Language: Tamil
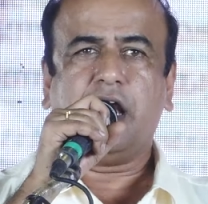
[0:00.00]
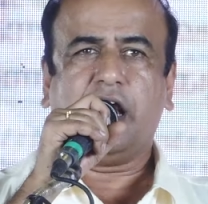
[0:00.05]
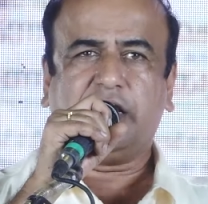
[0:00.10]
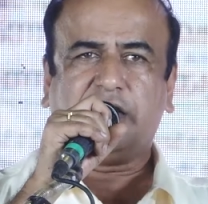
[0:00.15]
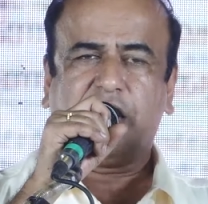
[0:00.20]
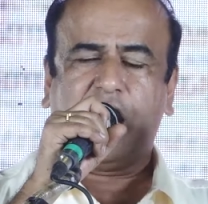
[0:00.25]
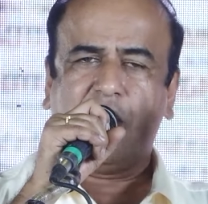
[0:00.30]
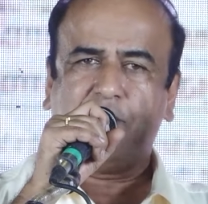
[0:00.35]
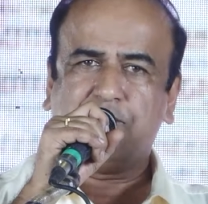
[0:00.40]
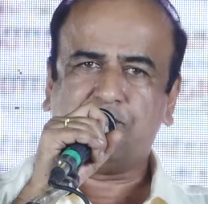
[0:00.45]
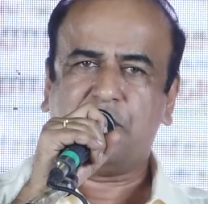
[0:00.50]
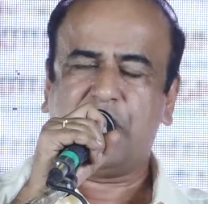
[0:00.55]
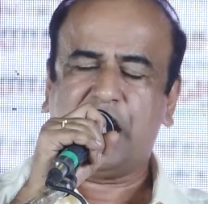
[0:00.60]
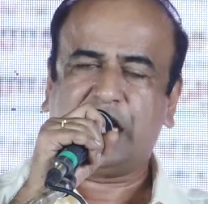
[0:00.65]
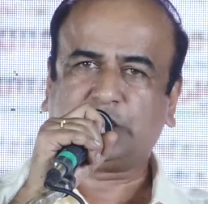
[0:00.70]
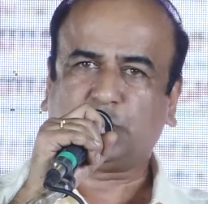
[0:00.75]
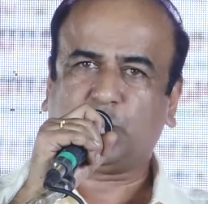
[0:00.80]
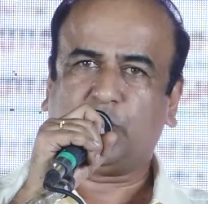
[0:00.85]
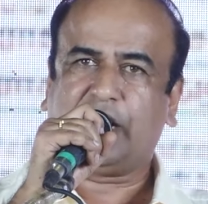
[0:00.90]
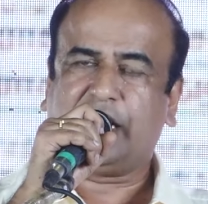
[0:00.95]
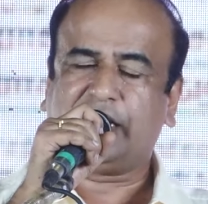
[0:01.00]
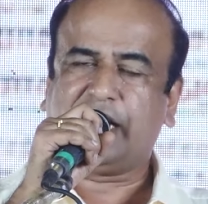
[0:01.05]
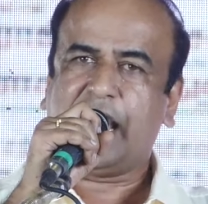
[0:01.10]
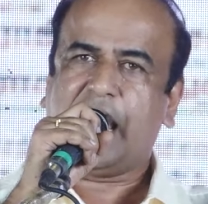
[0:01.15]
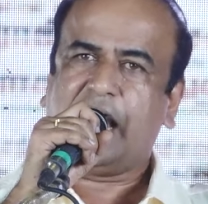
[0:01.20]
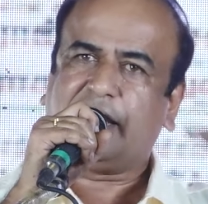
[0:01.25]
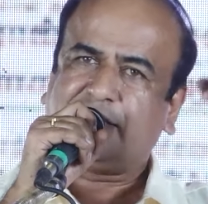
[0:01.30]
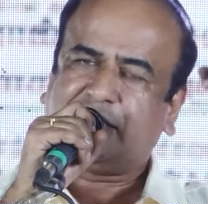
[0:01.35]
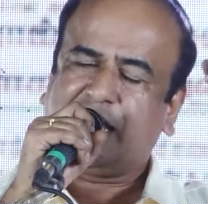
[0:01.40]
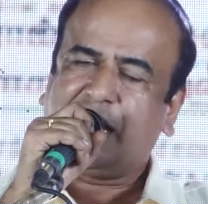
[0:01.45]
அது அம்மா சொன்னதை
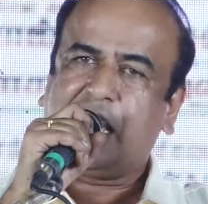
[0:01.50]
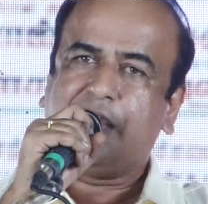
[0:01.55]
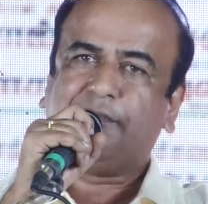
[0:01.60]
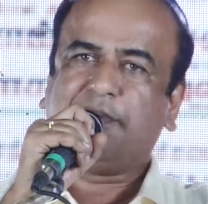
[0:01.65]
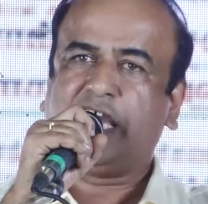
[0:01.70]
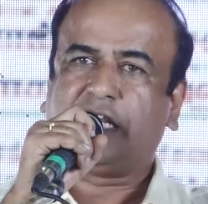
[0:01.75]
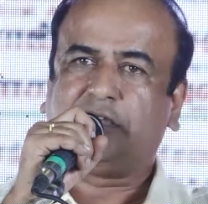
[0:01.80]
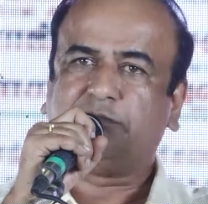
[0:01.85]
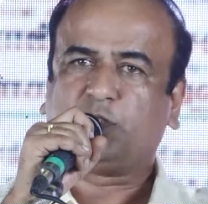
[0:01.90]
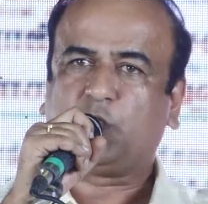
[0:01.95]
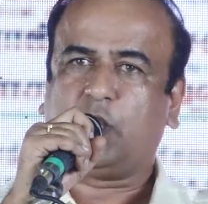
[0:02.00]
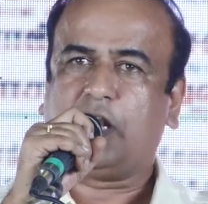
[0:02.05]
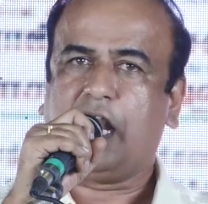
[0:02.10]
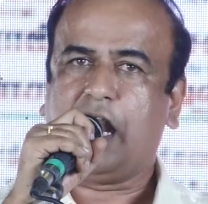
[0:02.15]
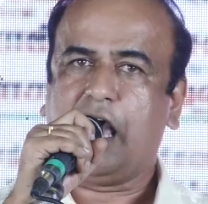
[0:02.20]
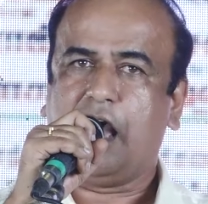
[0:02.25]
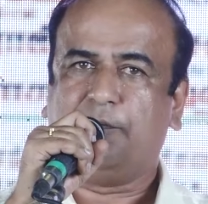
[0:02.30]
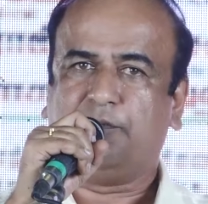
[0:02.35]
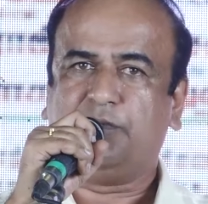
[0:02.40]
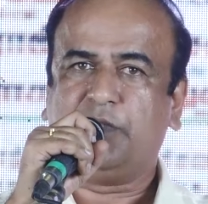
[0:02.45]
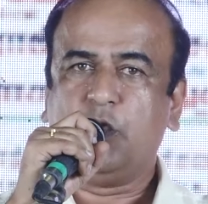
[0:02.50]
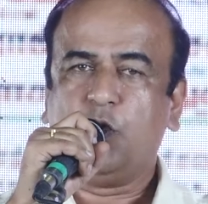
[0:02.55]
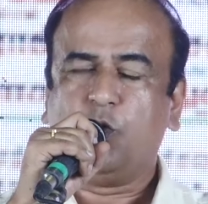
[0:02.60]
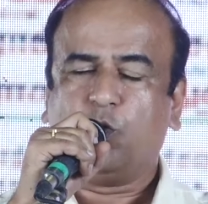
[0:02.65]
அத்தனை பேரும் சொல்லலாம்